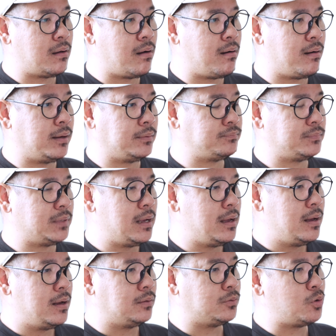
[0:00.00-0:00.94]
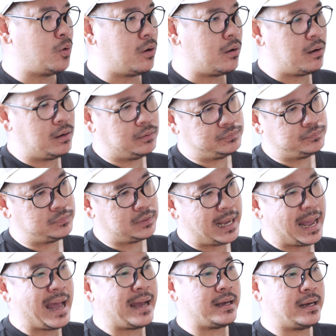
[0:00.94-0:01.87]
ท้อนตัวของ
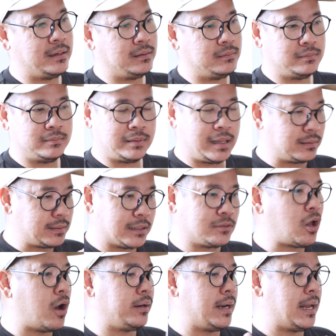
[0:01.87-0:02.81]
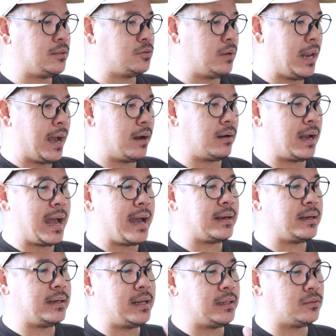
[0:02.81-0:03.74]
ค่าเงินตั้งแต่ตอนนั้นอยู่แล้วค่า
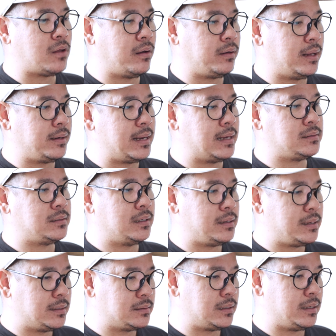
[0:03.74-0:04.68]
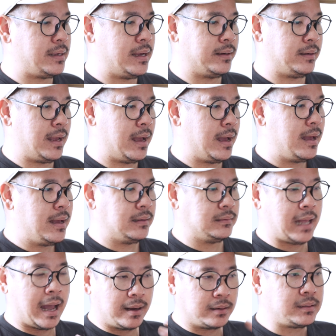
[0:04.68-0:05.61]
เงินในตอนนั้นเนี่ยเฉลี่ยเฉลี่ยเนี่ย
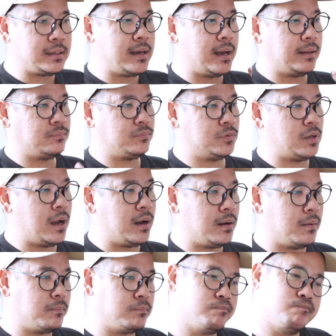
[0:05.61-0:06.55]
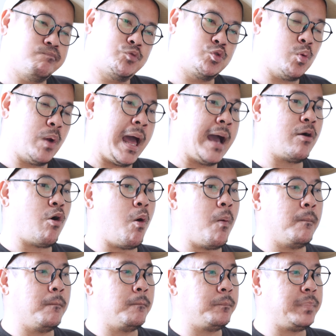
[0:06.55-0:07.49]
ทั้งเดือนตุลาคม
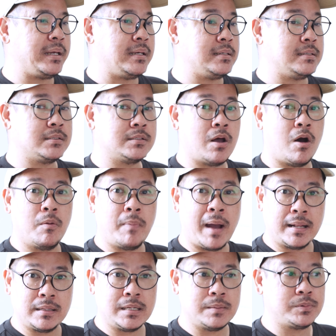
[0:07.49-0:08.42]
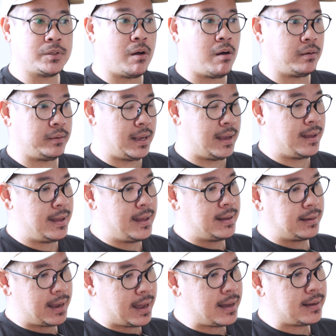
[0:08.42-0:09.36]
ปีสองพันยี่สิบสองเนี่ย
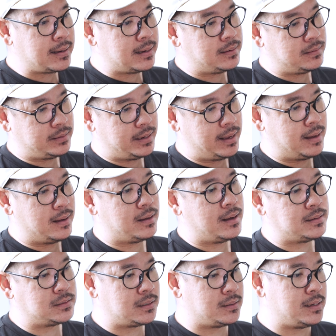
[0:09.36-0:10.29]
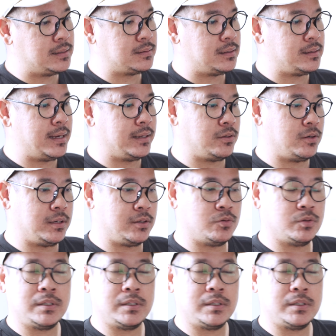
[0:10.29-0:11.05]
ค่าเงินเนี่ยเฉลี่ยเฉลี่ยอยู่อยู่